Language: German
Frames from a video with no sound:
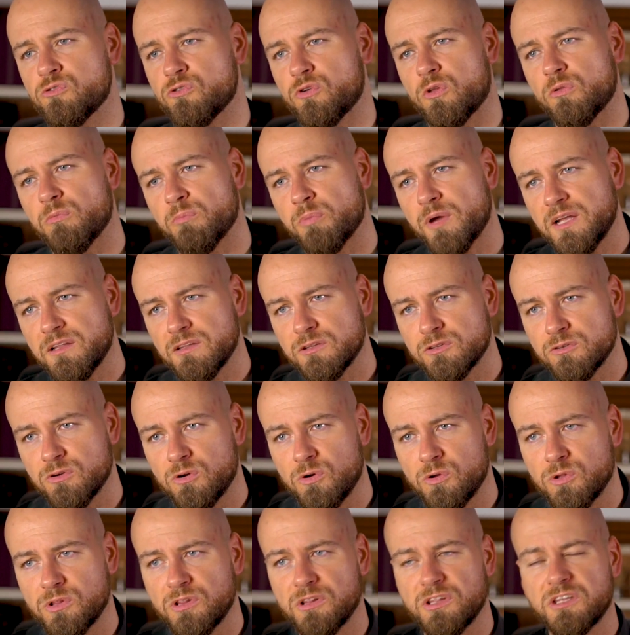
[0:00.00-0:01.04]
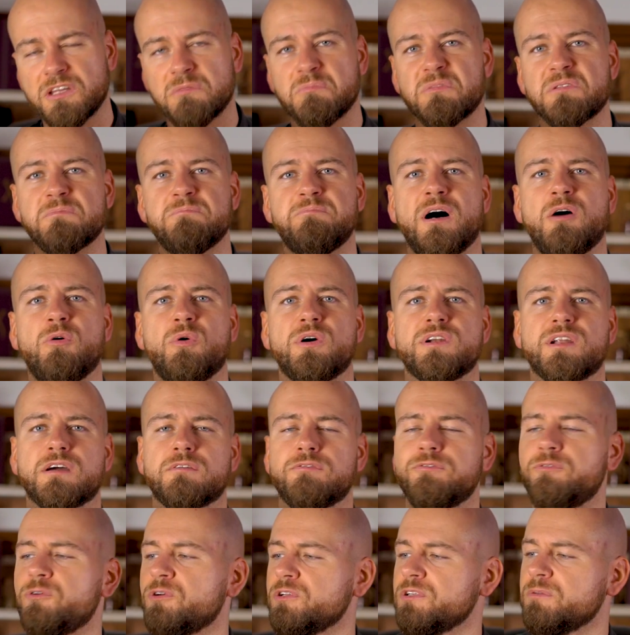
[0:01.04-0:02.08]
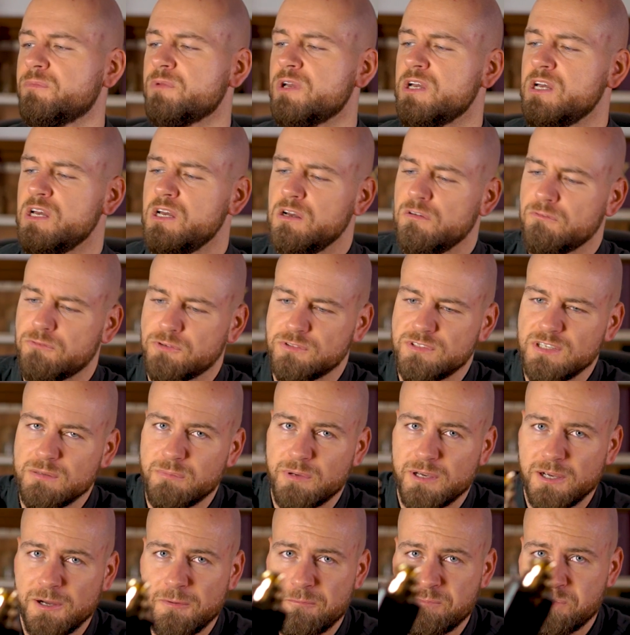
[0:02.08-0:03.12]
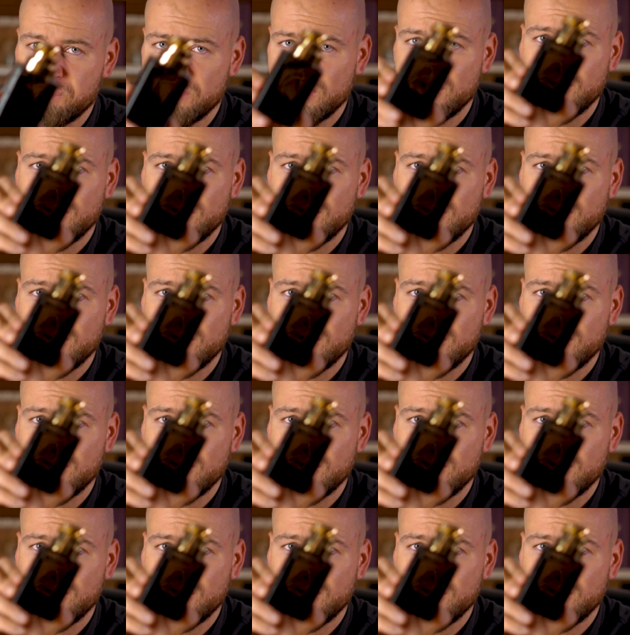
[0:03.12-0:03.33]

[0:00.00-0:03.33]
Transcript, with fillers: sondern bringt dich ordentlich mit Power nach vorn. Von dem her